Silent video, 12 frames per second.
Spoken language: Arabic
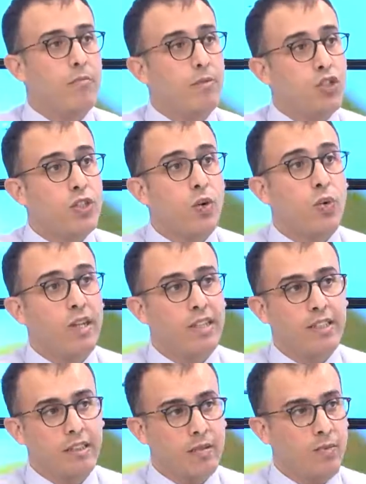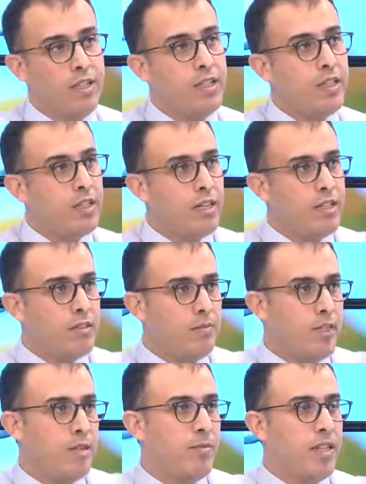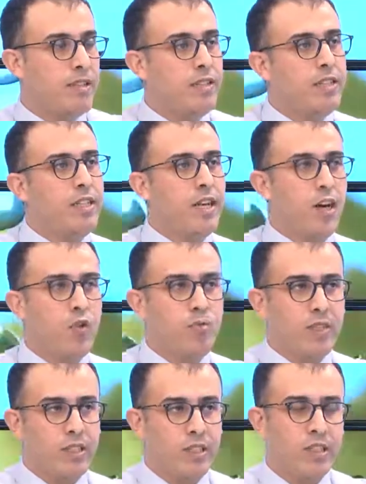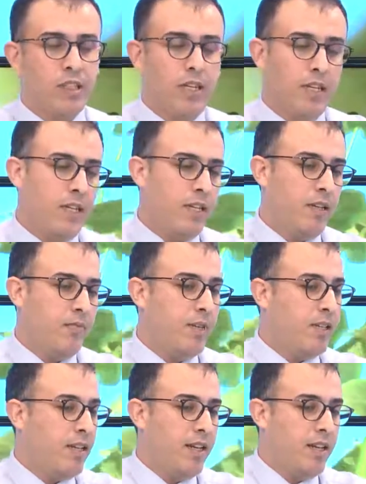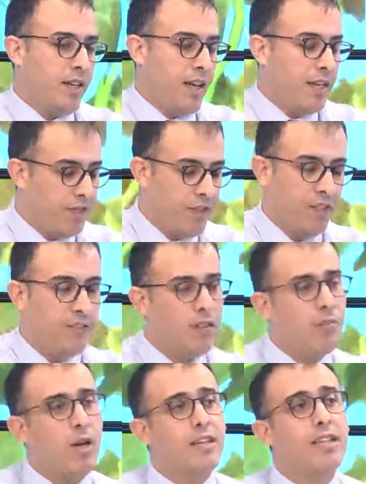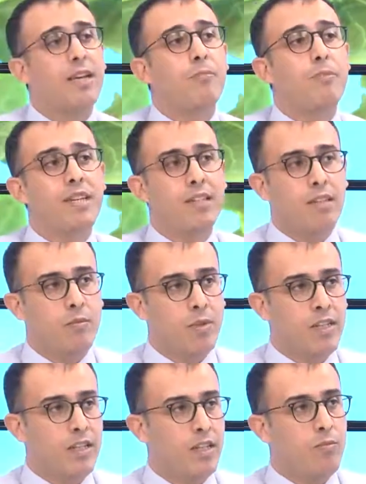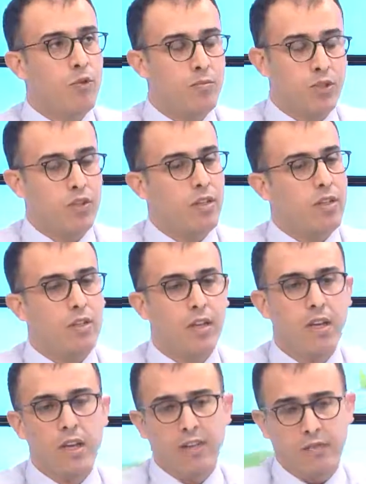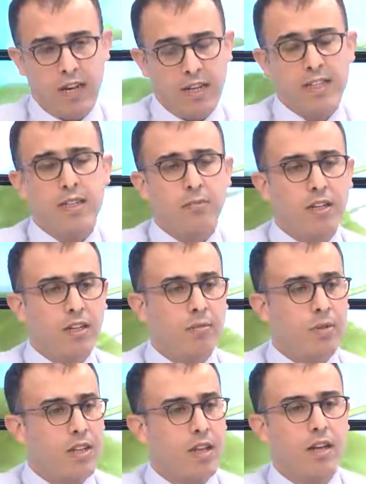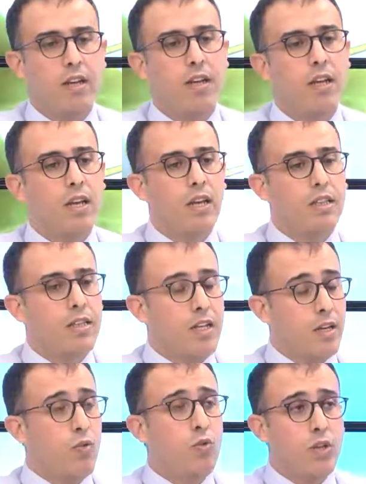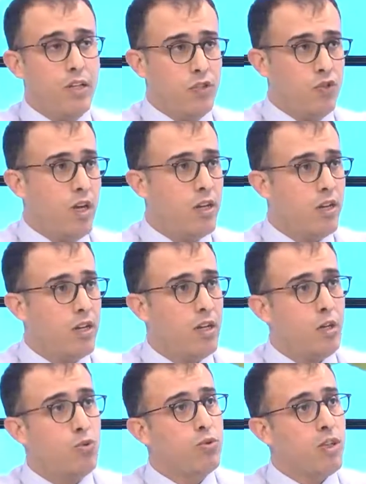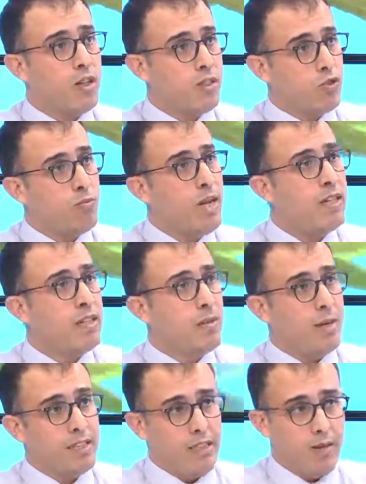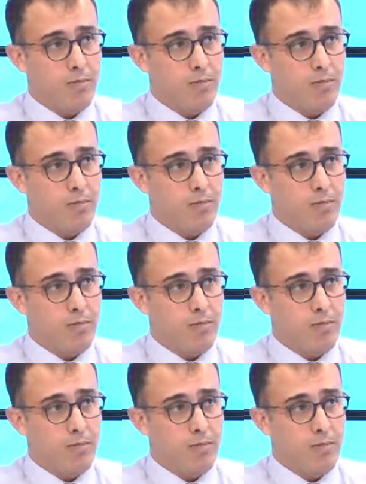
مش نوعية المي إذا كانت مي معدنية أو مي آه، من الحنفية طبعا كمية المي هي المهمة جدا فعلى سبيل المثال تكون الحجار هو ترسبات تبعت